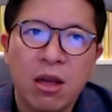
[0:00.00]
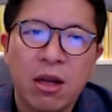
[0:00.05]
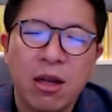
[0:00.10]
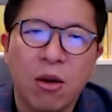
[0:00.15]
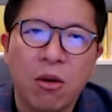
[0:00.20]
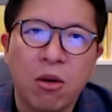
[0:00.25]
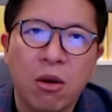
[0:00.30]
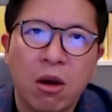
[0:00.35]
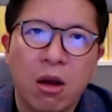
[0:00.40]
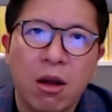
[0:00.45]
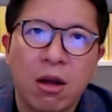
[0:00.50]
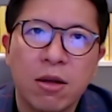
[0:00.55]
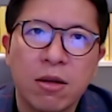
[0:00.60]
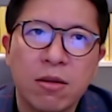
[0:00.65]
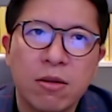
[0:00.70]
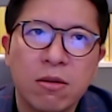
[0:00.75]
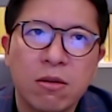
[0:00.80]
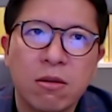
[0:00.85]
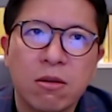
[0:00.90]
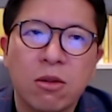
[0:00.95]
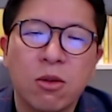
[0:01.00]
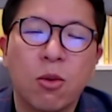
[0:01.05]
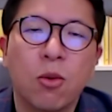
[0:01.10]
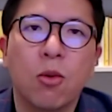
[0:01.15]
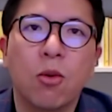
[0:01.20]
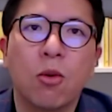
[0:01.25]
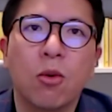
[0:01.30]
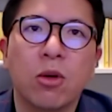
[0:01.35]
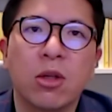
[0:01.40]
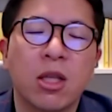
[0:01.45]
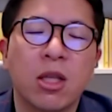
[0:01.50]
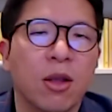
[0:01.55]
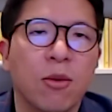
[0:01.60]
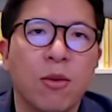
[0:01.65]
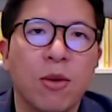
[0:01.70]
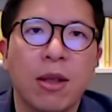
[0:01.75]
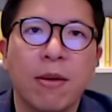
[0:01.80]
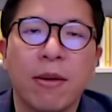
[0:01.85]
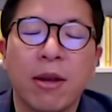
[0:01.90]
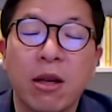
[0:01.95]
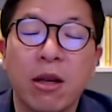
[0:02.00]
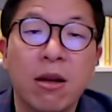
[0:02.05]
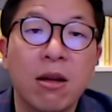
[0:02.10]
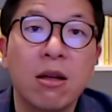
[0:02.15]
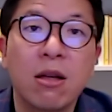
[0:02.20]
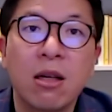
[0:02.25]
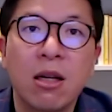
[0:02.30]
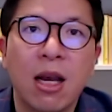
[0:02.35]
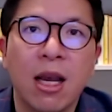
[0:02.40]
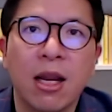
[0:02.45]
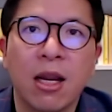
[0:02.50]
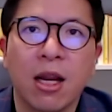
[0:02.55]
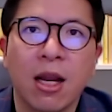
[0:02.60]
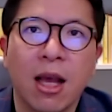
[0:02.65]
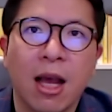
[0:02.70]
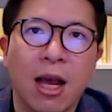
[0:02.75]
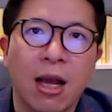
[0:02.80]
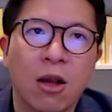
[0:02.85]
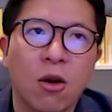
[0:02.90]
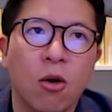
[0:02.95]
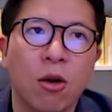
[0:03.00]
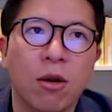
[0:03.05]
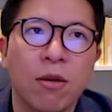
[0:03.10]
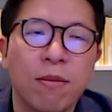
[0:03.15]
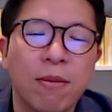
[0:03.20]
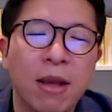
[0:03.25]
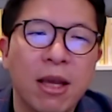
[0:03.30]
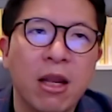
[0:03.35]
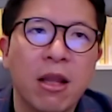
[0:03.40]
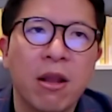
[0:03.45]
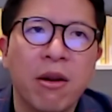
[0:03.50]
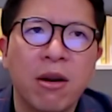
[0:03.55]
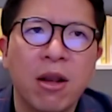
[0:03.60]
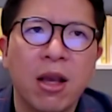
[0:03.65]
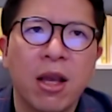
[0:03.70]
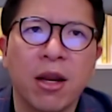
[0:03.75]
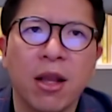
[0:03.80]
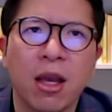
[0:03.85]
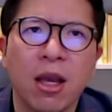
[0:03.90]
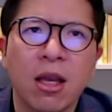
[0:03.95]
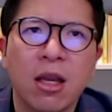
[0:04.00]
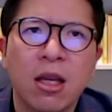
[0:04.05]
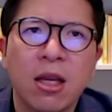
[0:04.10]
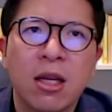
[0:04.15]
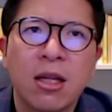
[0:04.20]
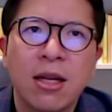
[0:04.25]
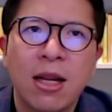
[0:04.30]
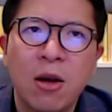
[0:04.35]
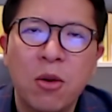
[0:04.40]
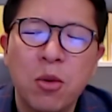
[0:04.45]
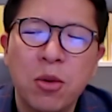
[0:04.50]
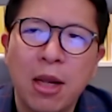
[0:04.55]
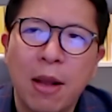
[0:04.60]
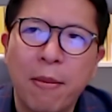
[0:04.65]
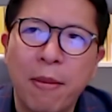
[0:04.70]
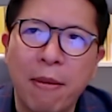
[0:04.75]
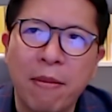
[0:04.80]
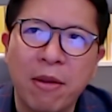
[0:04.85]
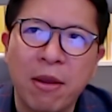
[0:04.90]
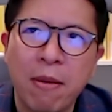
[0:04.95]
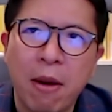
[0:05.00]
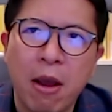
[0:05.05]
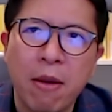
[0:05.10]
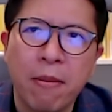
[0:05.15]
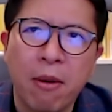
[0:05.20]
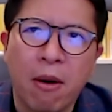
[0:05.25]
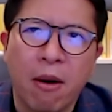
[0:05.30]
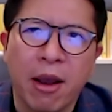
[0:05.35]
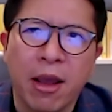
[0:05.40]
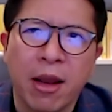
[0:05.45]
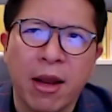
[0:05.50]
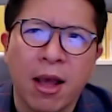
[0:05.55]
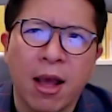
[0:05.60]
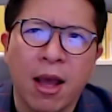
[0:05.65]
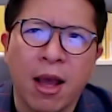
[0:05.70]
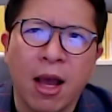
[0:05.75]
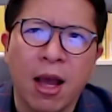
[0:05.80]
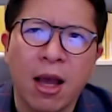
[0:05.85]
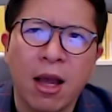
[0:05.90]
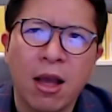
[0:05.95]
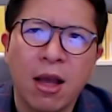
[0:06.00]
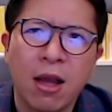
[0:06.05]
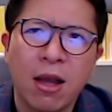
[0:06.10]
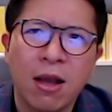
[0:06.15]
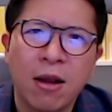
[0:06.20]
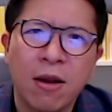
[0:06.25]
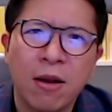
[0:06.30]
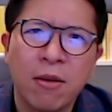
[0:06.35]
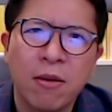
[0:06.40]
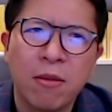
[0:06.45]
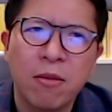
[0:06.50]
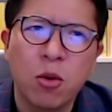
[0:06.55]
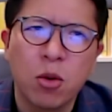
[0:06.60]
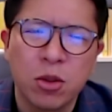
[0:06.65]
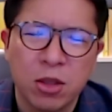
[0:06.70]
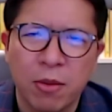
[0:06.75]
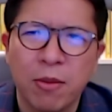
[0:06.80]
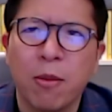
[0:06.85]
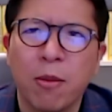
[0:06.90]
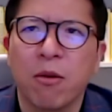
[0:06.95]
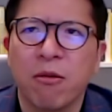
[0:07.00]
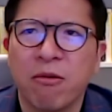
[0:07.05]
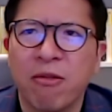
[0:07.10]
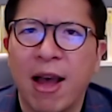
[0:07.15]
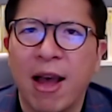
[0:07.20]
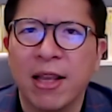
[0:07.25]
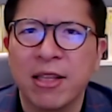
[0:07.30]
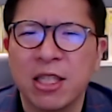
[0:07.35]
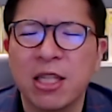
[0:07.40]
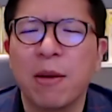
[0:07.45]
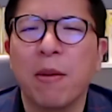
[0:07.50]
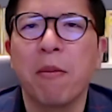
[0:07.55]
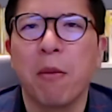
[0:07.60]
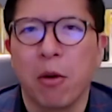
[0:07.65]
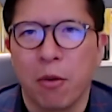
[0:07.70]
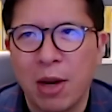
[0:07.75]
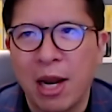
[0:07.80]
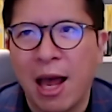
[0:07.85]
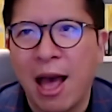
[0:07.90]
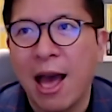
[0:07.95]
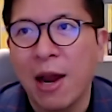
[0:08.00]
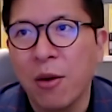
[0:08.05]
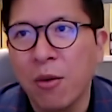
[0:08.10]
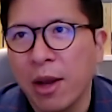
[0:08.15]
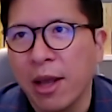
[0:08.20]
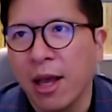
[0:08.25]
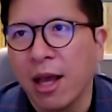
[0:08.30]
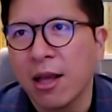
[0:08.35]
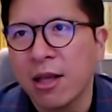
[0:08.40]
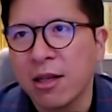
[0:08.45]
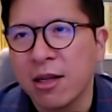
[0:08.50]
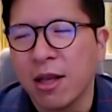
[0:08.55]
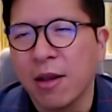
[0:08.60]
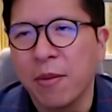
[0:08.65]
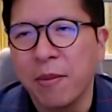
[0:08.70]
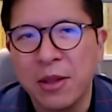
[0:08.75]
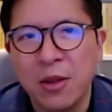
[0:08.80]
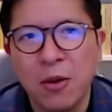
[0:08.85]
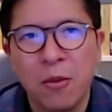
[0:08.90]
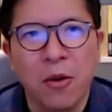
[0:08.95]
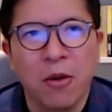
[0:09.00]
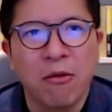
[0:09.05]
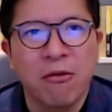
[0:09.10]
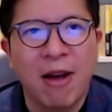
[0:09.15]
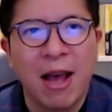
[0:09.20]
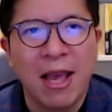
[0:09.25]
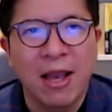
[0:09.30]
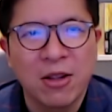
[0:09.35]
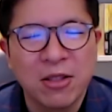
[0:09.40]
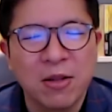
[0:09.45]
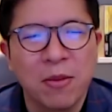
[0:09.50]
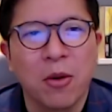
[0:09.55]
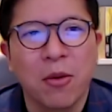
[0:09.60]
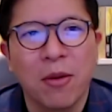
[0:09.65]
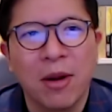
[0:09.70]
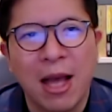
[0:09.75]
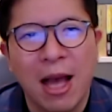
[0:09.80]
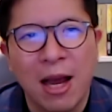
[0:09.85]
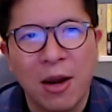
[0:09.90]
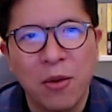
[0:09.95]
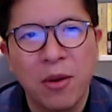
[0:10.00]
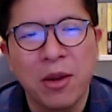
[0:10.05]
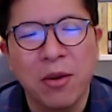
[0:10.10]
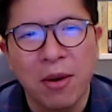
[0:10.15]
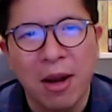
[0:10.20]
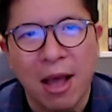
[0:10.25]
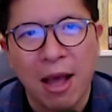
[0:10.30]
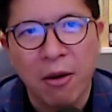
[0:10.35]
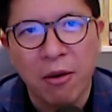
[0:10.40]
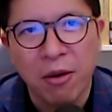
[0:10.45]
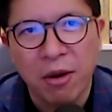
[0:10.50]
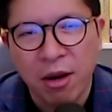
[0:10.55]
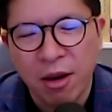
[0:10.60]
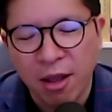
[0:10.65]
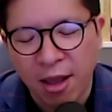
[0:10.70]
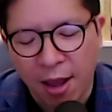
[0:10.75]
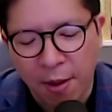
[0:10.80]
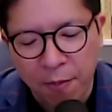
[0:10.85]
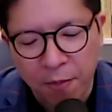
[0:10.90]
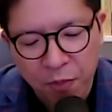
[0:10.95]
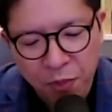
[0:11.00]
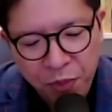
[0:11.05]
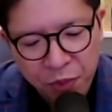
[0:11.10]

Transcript: แล้วก็ดูทีวีไปเรื่อยเนี่ยนะฮะกดไปเรื่อยๆเนี่ยถ้าคุณทำแบบนี้บ่อยๆนะฮะคุณจะหมดไฟจริงๆมันหมดเวลาด้วยอ่ะไม่ต้องหมดไฟก็จะหมดเวลาด้วยอยู่แล้วนะครับ